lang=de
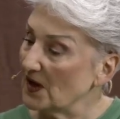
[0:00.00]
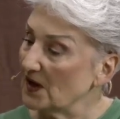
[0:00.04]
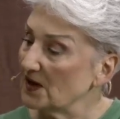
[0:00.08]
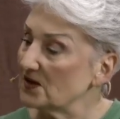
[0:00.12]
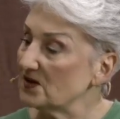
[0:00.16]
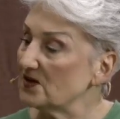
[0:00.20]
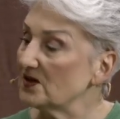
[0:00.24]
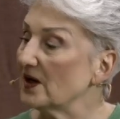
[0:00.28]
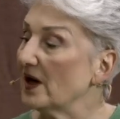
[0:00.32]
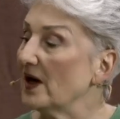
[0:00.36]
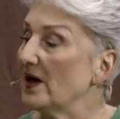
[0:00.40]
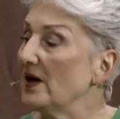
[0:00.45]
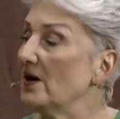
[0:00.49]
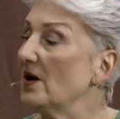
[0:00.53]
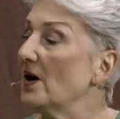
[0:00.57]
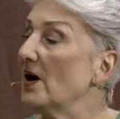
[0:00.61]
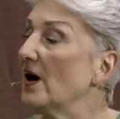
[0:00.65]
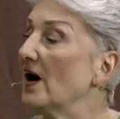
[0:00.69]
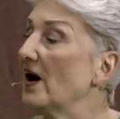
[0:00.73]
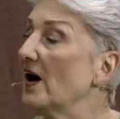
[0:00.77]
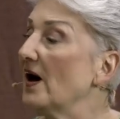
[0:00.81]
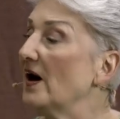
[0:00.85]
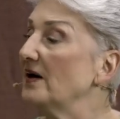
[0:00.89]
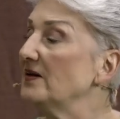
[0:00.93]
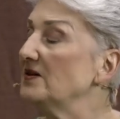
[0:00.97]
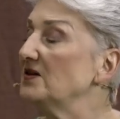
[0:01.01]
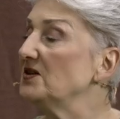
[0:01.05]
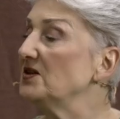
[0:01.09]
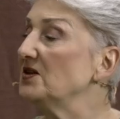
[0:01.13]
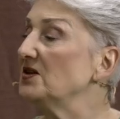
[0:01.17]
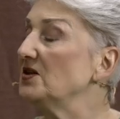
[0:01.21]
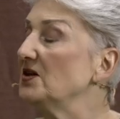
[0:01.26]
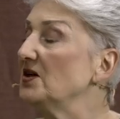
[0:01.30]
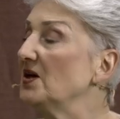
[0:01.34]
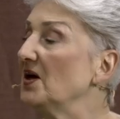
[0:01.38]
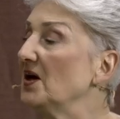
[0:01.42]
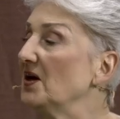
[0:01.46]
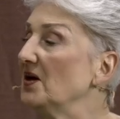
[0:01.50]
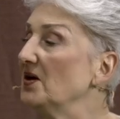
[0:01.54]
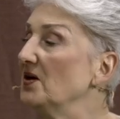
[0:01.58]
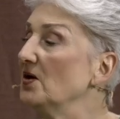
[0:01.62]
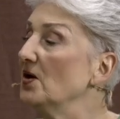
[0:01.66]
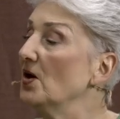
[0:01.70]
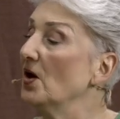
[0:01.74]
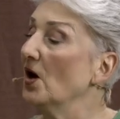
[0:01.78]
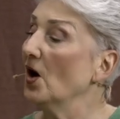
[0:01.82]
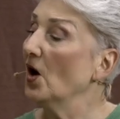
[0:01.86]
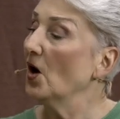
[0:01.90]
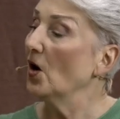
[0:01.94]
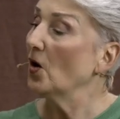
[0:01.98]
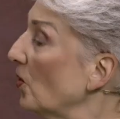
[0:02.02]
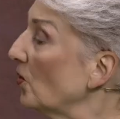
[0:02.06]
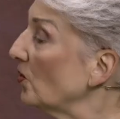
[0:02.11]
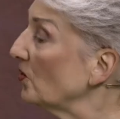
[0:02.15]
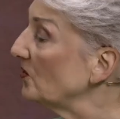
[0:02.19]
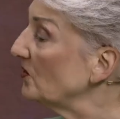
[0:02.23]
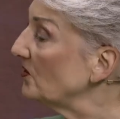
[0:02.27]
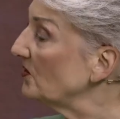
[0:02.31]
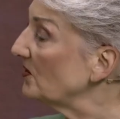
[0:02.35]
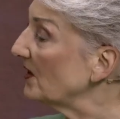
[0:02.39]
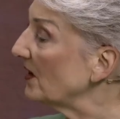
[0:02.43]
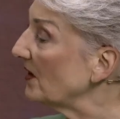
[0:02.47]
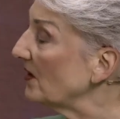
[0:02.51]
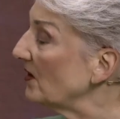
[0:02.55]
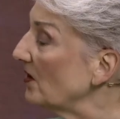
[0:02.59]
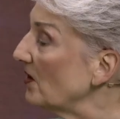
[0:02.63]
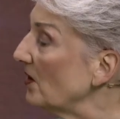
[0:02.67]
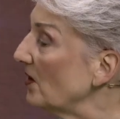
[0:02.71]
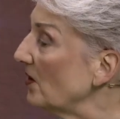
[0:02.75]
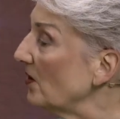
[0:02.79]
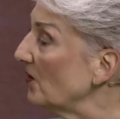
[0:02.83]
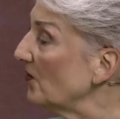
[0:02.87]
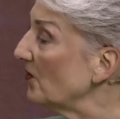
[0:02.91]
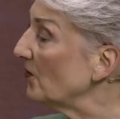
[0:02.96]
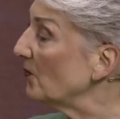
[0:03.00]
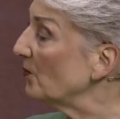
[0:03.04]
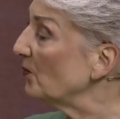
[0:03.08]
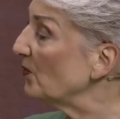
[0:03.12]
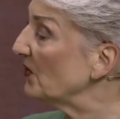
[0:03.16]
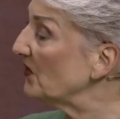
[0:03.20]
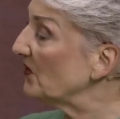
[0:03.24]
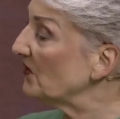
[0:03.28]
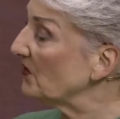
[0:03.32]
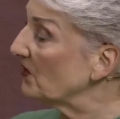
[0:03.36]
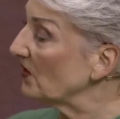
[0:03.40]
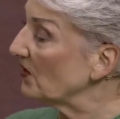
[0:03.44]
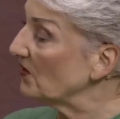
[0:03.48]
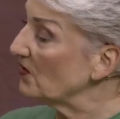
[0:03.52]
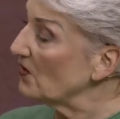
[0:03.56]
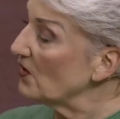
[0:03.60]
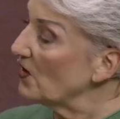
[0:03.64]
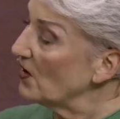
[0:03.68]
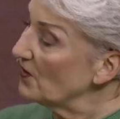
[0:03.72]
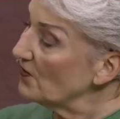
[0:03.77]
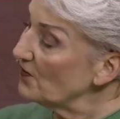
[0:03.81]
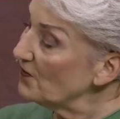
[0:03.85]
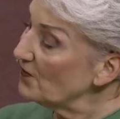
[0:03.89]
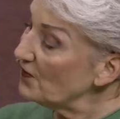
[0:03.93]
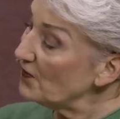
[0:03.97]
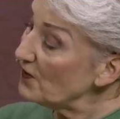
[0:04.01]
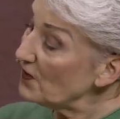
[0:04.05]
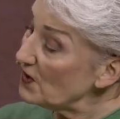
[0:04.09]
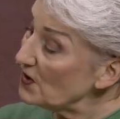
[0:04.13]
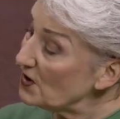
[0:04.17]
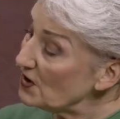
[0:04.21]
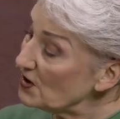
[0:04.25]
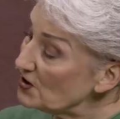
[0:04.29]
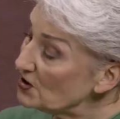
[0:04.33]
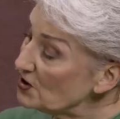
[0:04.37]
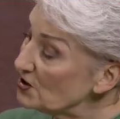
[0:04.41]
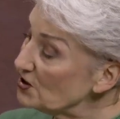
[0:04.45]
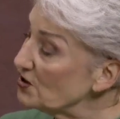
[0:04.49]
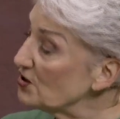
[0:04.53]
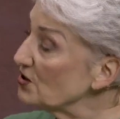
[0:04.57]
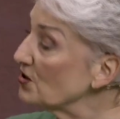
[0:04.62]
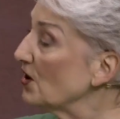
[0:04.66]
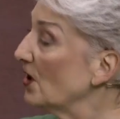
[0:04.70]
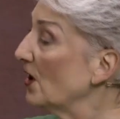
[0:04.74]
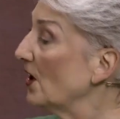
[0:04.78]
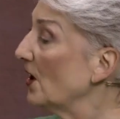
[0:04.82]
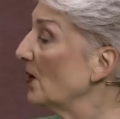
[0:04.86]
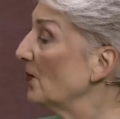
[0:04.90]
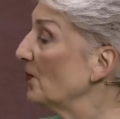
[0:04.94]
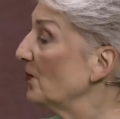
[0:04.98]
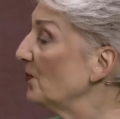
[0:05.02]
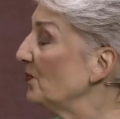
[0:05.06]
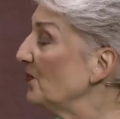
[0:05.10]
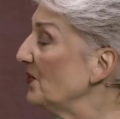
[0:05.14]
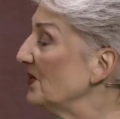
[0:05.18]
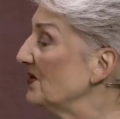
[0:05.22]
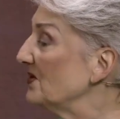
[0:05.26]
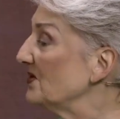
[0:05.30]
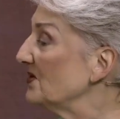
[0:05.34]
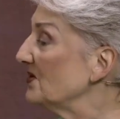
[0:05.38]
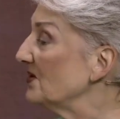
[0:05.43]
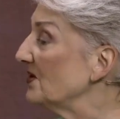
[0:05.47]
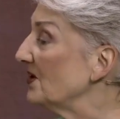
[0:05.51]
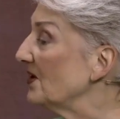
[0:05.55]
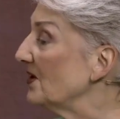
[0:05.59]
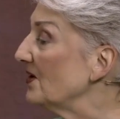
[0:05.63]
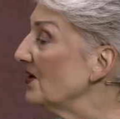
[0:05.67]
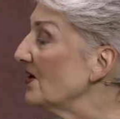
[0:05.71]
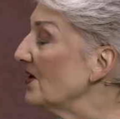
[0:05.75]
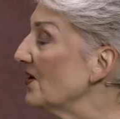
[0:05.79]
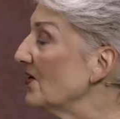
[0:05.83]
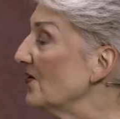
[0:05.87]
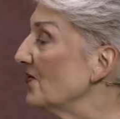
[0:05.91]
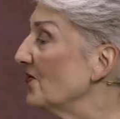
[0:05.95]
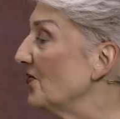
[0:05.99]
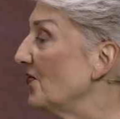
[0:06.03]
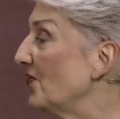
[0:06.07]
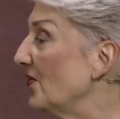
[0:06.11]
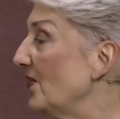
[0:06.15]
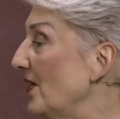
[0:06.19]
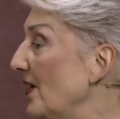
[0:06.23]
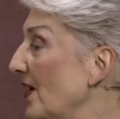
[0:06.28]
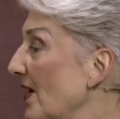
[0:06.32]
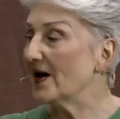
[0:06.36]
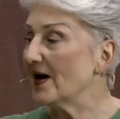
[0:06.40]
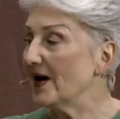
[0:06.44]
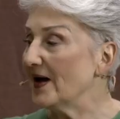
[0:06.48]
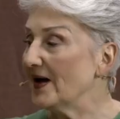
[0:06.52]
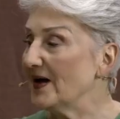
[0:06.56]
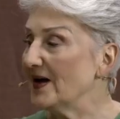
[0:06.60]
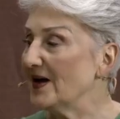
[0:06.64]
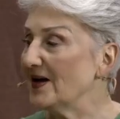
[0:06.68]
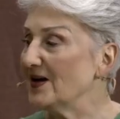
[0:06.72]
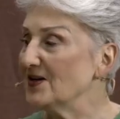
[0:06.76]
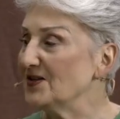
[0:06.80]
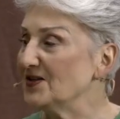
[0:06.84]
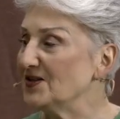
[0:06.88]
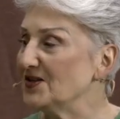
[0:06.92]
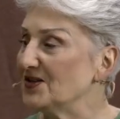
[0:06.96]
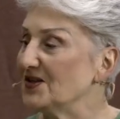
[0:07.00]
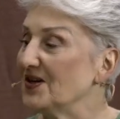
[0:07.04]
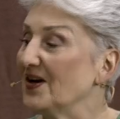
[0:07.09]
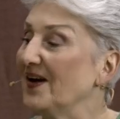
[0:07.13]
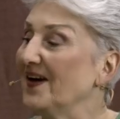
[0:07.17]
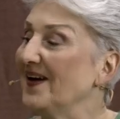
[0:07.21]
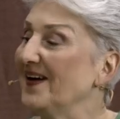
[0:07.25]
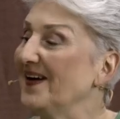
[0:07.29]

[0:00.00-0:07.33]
Salatchen und dann äh, ein bisschen Fisch, bisschen Fleisch.